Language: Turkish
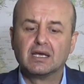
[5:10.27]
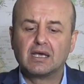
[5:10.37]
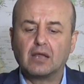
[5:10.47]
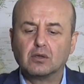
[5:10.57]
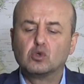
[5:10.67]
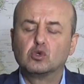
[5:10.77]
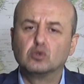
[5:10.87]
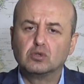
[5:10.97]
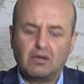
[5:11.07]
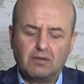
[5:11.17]
Kendi
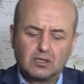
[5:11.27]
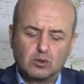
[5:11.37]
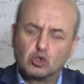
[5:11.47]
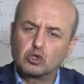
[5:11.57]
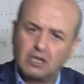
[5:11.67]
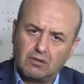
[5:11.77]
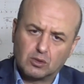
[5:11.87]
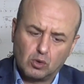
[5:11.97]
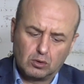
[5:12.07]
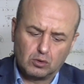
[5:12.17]
kurduğu devletin Türk
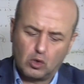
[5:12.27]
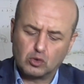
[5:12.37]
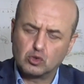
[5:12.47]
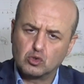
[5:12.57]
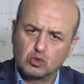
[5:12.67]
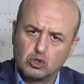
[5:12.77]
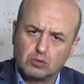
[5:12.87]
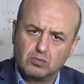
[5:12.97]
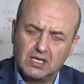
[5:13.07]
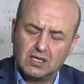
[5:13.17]
devleti olduğu, ordusunun Türk,
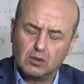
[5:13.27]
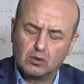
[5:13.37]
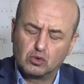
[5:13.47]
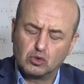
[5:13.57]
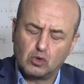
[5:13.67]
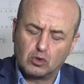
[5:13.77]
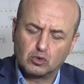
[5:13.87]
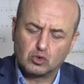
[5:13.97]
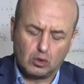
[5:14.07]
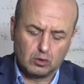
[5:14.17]
e, Türk
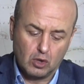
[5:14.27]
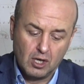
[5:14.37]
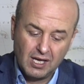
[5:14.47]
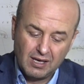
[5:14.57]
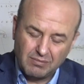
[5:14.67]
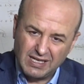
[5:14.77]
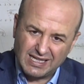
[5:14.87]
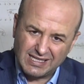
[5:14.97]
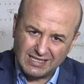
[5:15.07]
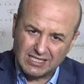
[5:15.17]
ordusu olduğu,
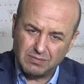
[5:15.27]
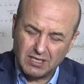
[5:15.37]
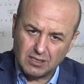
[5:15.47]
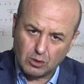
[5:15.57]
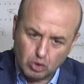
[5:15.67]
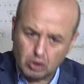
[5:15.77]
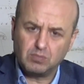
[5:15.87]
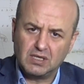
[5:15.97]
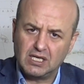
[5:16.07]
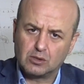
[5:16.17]
milletin isminin de Türk
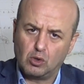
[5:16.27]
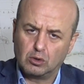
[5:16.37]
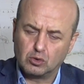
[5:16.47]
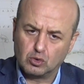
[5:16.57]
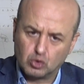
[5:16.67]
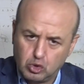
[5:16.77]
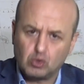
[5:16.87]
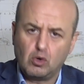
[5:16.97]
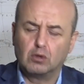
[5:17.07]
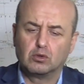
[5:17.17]
milleti olduğunu,
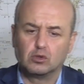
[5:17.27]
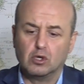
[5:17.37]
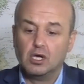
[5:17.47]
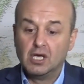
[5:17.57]
Türk olduğunu,